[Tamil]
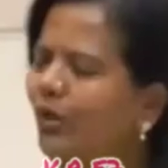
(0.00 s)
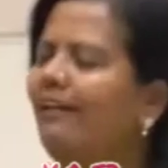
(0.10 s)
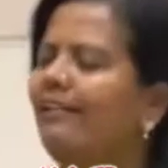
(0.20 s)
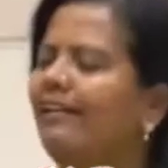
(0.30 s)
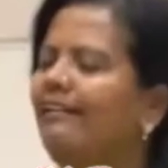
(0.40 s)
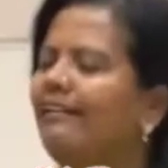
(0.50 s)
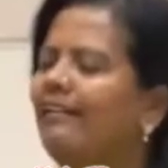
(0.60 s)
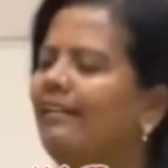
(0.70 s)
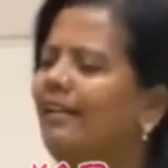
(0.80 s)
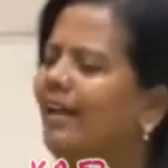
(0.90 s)
ஒரு குருநாதர்
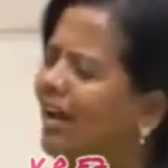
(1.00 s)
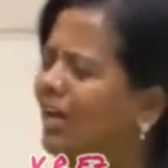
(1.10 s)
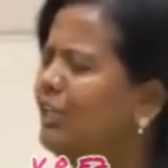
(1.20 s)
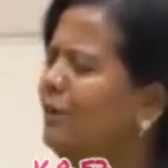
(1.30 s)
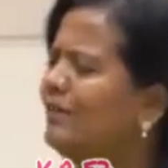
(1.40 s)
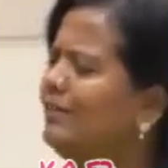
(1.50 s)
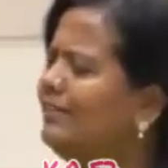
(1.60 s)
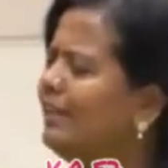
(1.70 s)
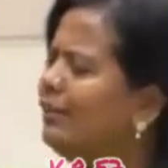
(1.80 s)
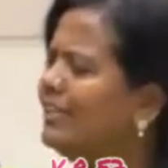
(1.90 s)

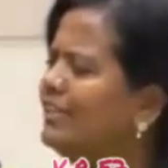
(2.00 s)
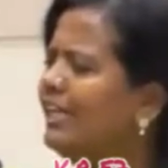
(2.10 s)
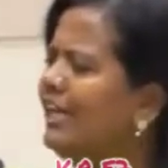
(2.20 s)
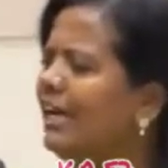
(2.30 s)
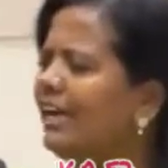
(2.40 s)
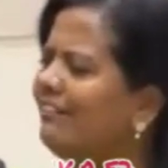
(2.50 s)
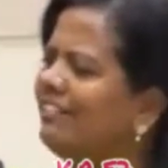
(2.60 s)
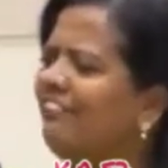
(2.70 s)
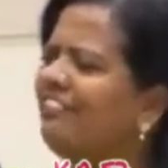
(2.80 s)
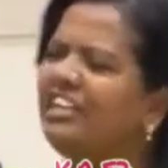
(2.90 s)
ஆசிரமத்தை தன்னுடைய
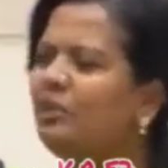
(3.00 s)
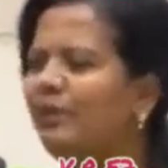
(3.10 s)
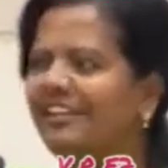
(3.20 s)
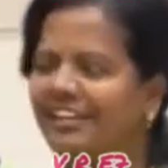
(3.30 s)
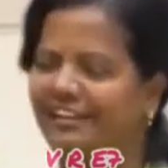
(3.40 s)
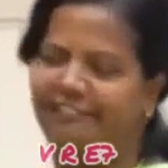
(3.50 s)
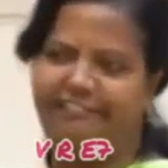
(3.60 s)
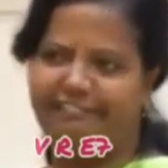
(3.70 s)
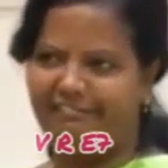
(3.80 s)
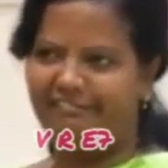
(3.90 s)
சீடர்களிடத்துல விட்டுட்டு
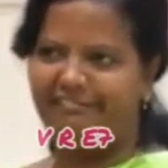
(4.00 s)
போயிட்டார்